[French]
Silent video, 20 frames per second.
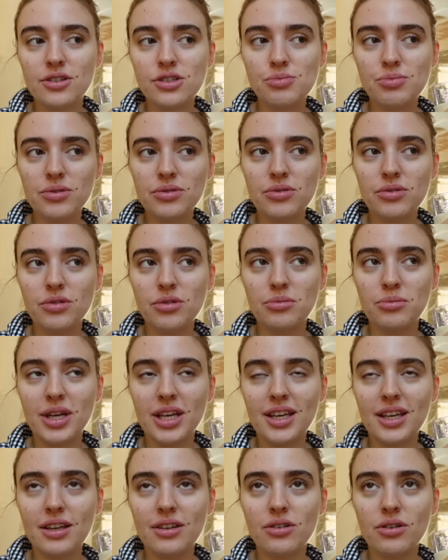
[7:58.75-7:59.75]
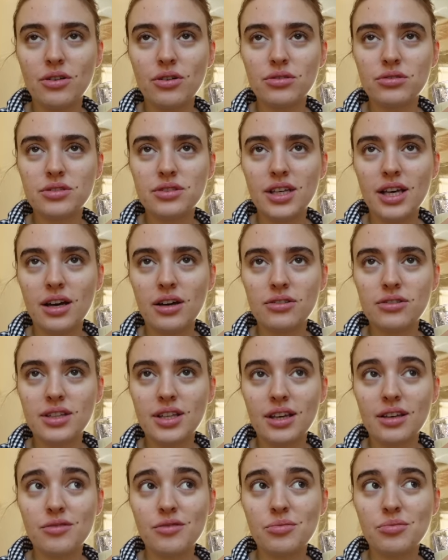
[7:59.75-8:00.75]
je pense que le baked hot carrot
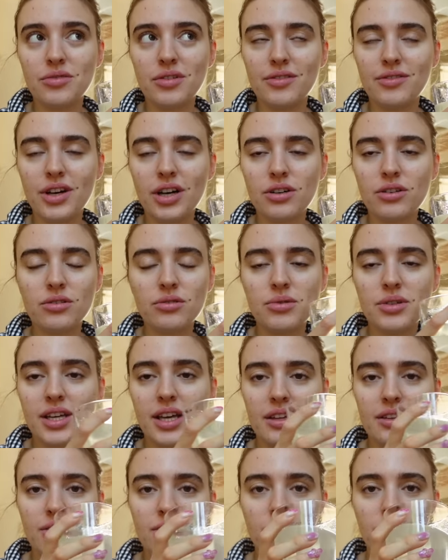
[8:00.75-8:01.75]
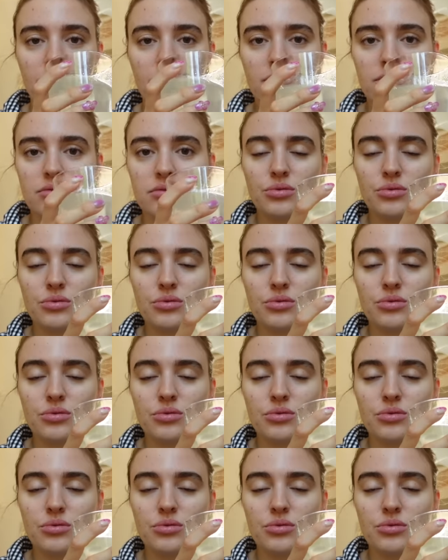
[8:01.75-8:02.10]
cake vous pouvez le faire que le week-end quoi